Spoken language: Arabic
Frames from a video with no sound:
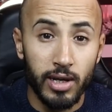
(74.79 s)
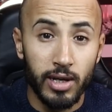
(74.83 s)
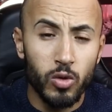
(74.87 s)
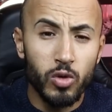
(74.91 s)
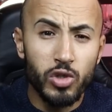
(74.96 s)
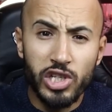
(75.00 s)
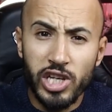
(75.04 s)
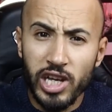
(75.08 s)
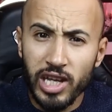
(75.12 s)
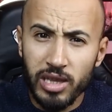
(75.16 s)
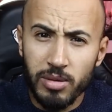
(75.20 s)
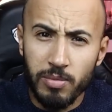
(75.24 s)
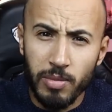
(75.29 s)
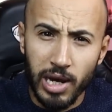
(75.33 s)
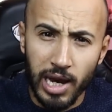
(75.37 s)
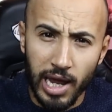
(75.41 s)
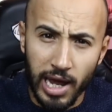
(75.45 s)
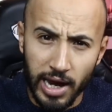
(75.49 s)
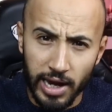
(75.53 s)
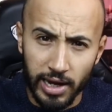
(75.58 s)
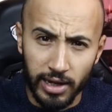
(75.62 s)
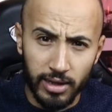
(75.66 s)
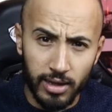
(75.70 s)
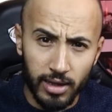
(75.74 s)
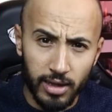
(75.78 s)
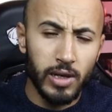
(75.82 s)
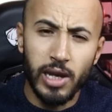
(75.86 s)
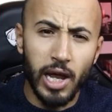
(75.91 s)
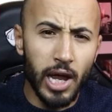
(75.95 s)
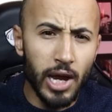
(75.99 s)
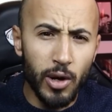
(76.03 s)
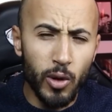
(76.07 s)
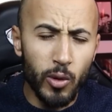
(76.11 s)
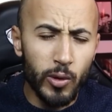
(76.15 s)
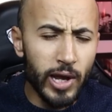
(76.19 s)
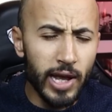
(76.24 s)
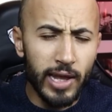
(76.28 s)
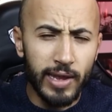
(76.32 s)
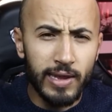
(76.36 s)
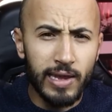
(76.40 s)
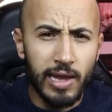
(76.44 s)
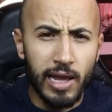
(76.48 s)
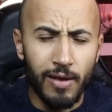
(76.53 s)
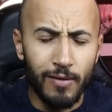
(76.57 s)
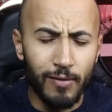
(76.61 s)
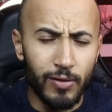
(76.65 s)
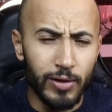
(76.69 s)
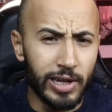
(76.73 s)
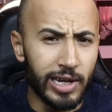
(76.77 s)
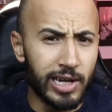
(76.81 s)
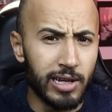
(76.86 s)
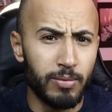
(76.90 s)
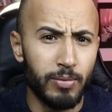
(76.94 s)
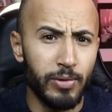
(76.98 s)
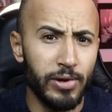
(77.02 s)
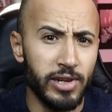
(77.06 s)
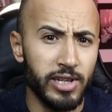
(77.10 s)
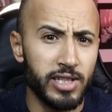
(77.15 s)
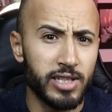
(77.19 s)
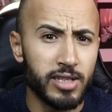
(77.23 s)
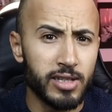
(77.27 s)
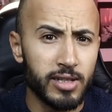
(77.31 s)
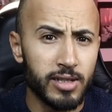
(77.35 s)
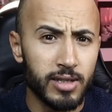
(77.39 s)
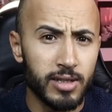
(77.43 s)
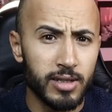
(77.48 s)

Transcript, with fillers: وشاد من الحيط لانه كان ظلام في داك البيت